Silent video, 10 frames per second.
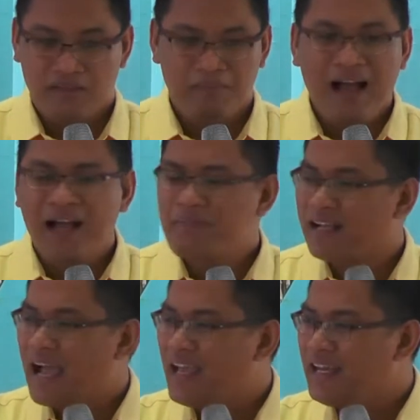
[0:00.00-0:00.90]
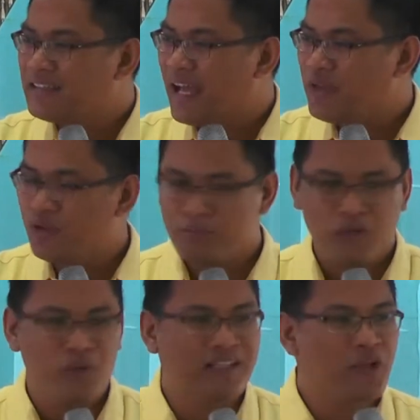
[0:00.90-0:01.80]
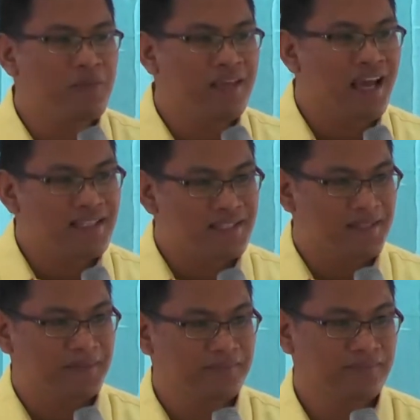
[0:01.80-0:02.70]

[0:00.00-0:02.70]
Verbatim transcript: Pang, makain na tayo pero wala tayong bigas.